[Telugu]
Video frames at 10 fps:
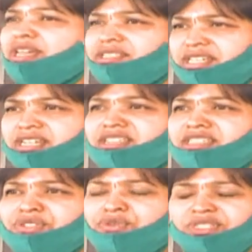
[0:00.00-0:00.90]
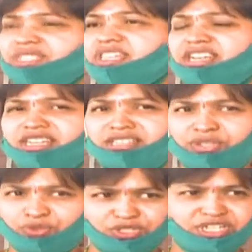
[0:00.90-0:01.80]
ఎస్ఐ గారిని తీసుకొచ్చి సీఐ గారిని
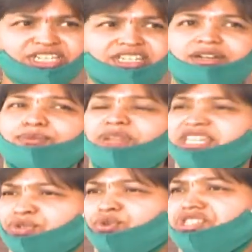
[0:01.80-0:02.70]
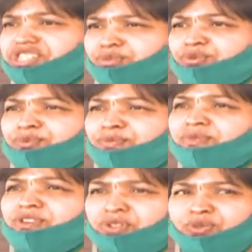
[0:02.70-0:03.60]
తీసుకొచ్చి ఇక్కడ ప్లేస్ చూపించాము
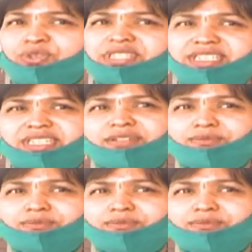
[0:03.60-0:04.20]
చూపిస్తే